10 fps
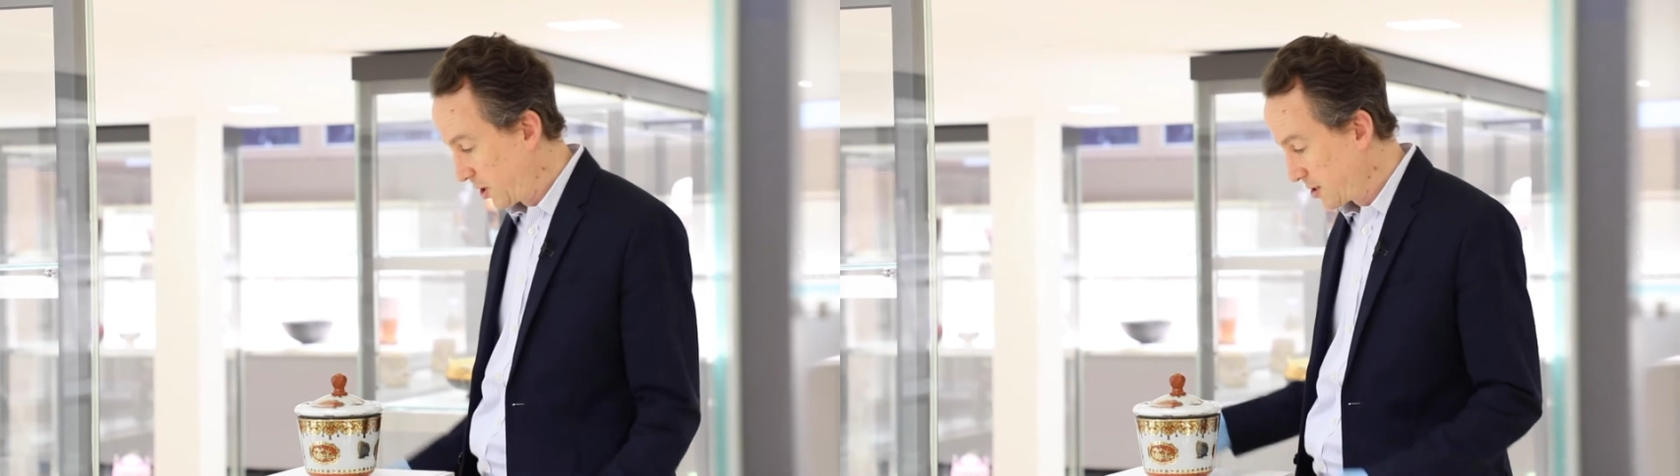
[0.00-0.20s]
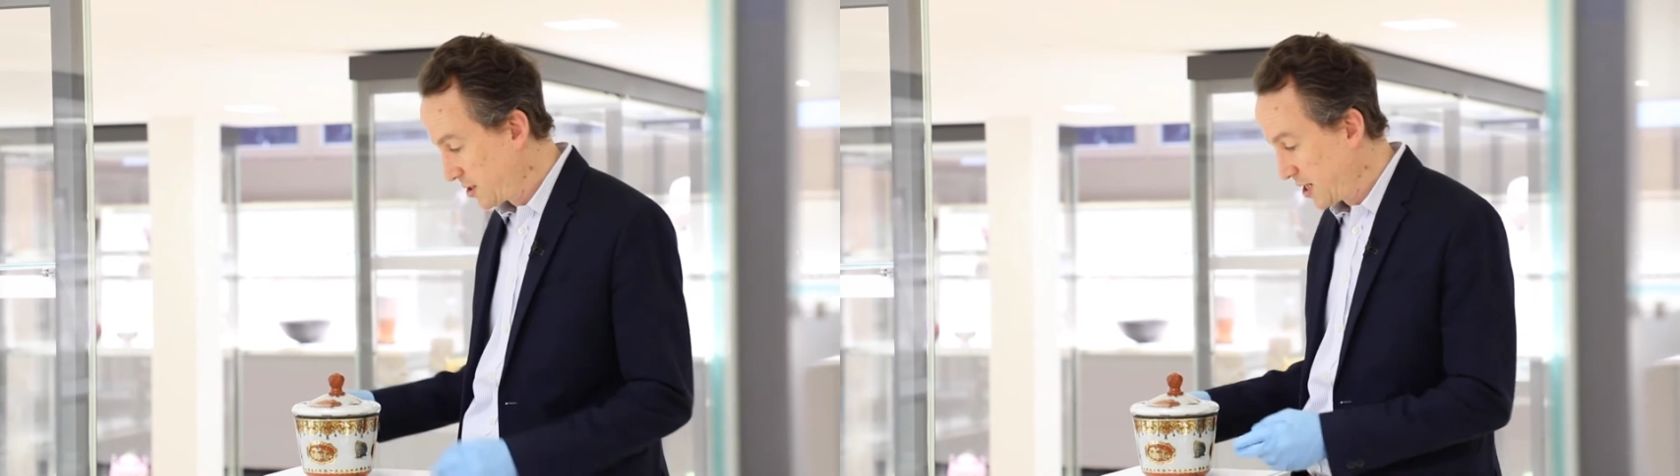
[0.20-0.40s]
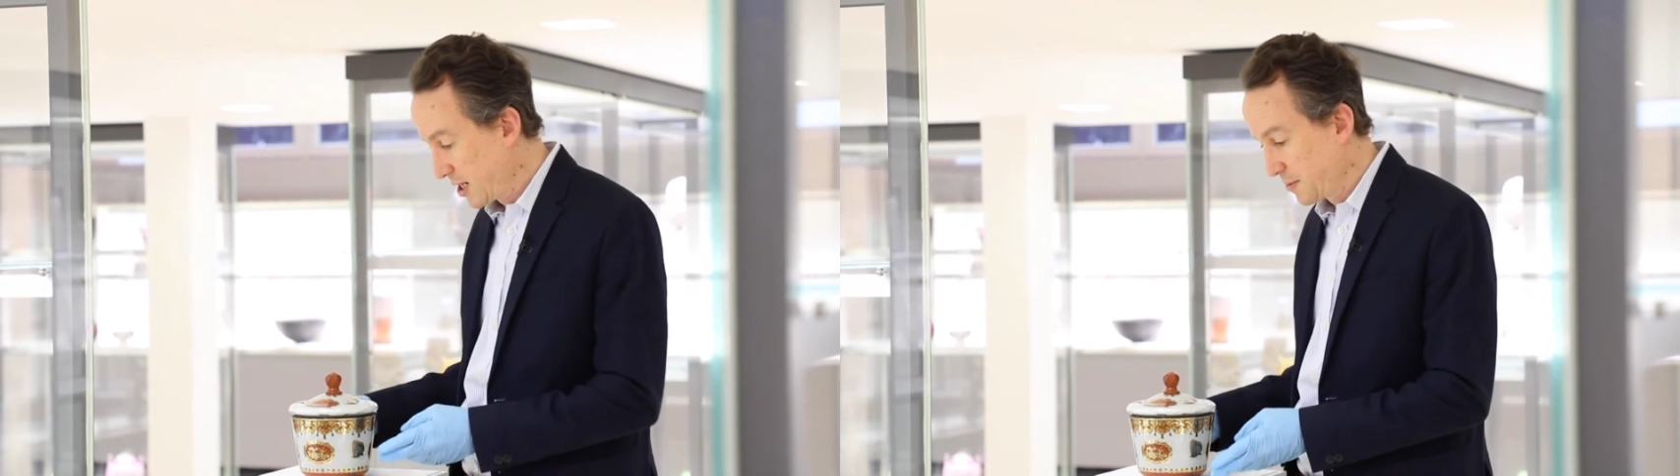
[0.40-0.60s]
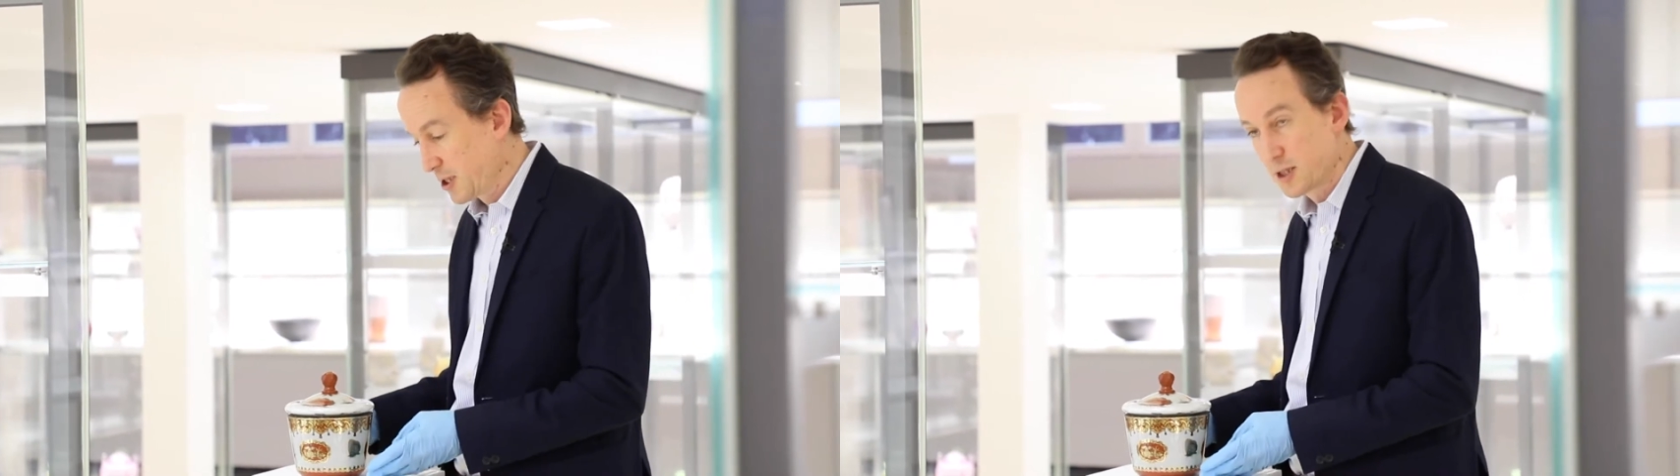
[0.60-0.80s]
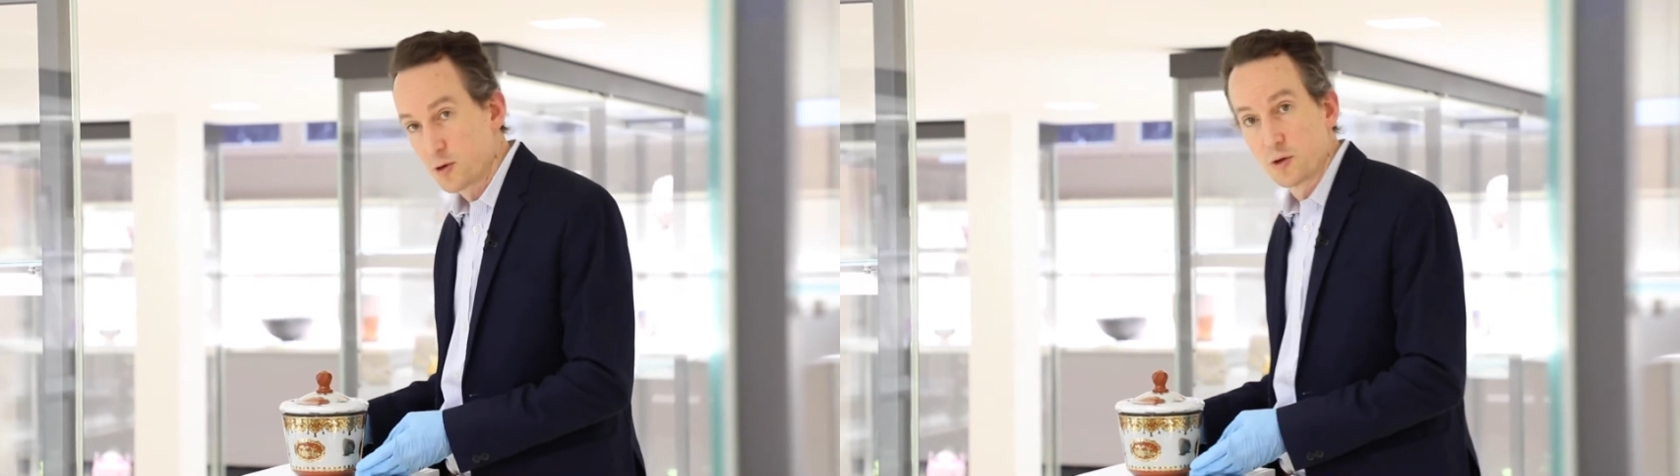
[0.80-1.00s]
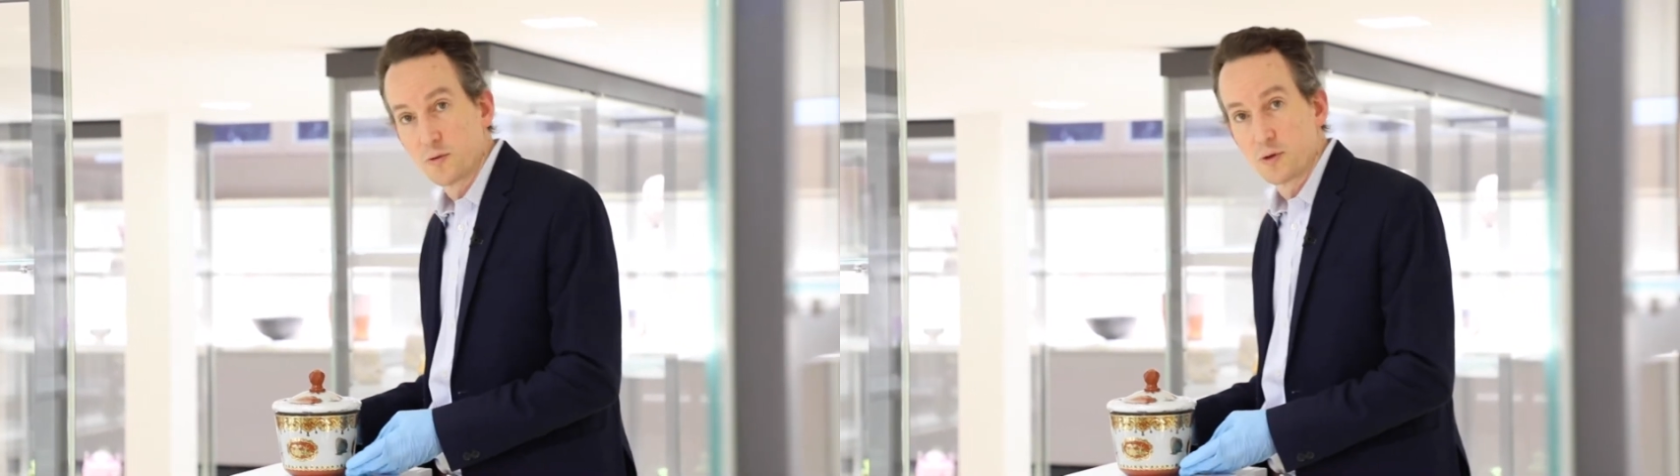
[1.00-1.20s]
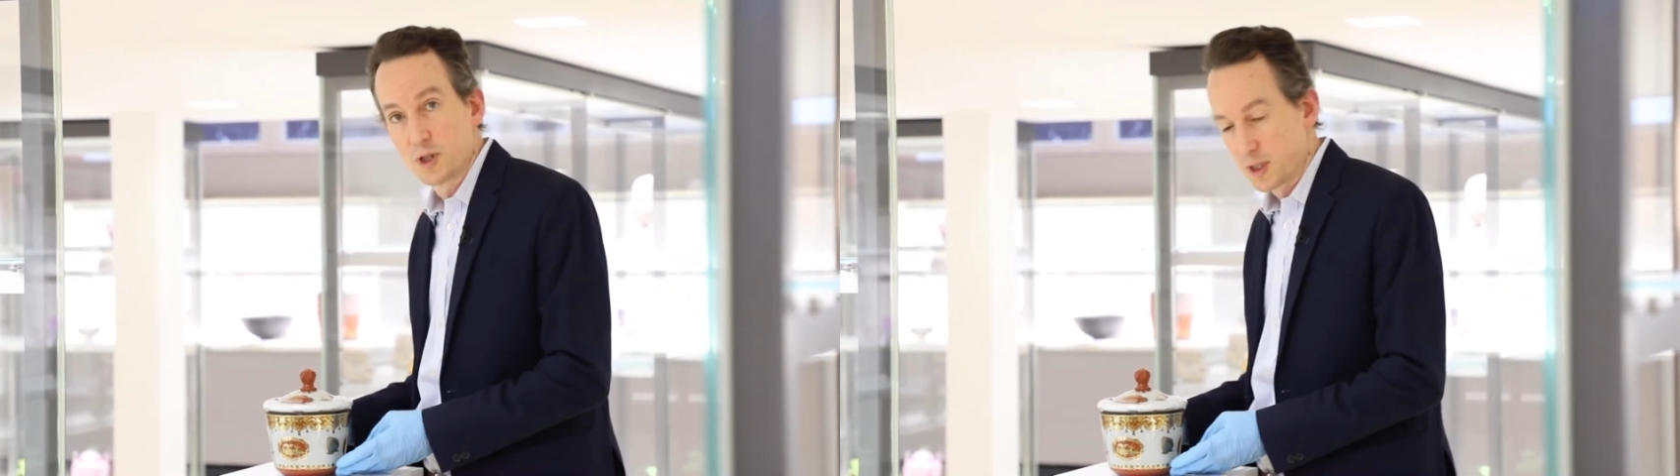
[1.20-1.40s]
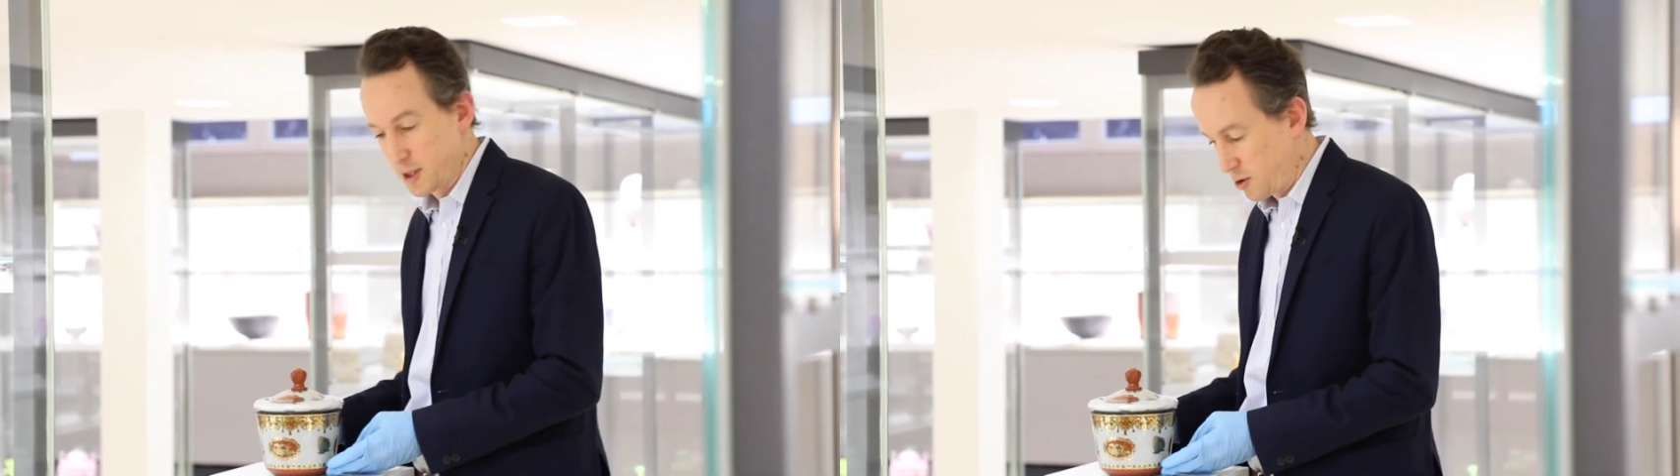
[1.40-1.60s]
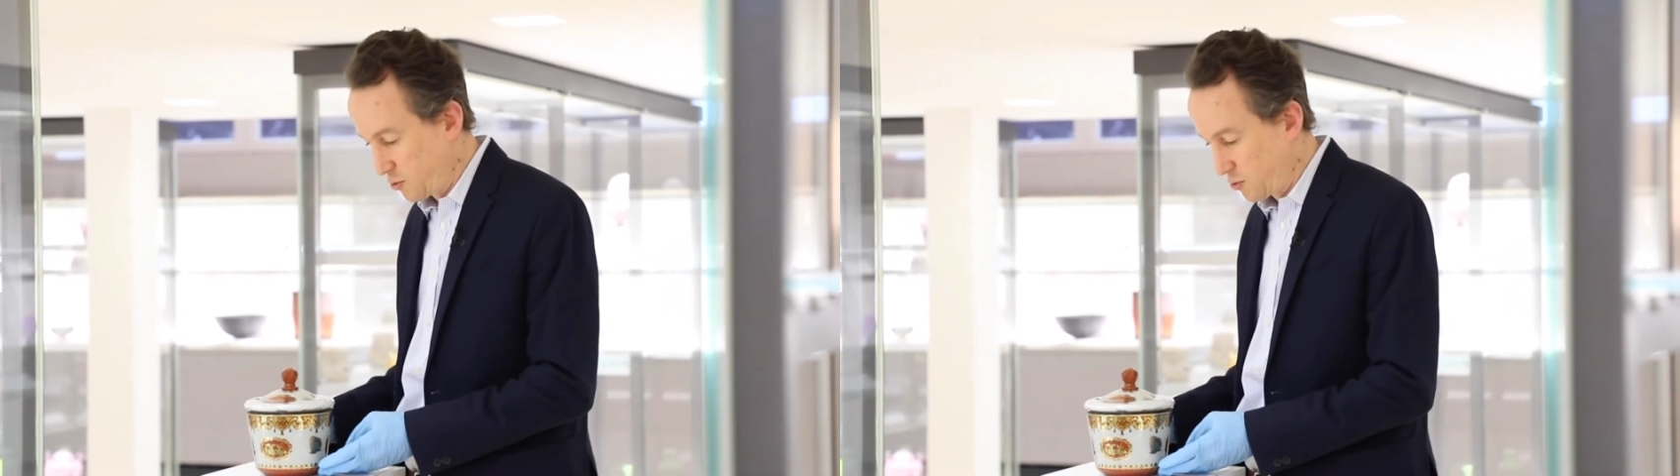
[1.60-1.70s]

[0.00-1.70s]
Das ist erstmal nichts Ungewöhnliches.